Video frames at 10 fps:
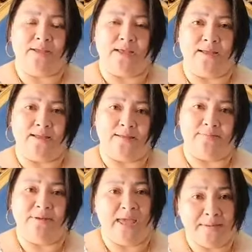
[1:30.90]
Uh,
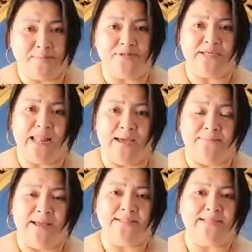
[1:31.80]
maraming po
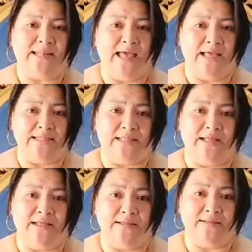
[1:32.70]
salamat sa lahat
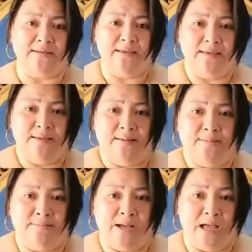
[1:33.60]
ng
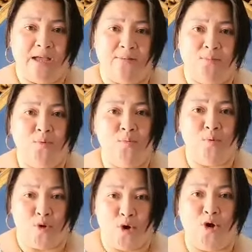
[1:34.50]
mga
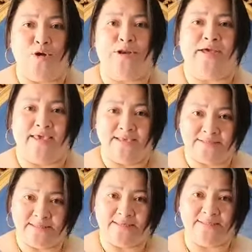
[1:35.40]
bumubuo ng
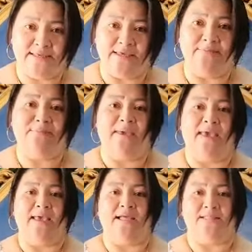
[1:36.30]
SCC
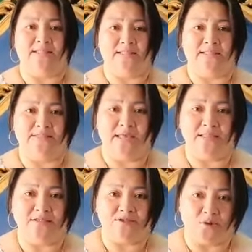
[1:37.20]
Pay at
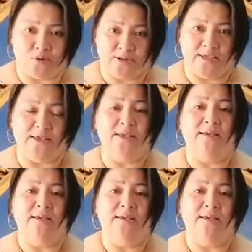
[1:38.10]
Sun Stories.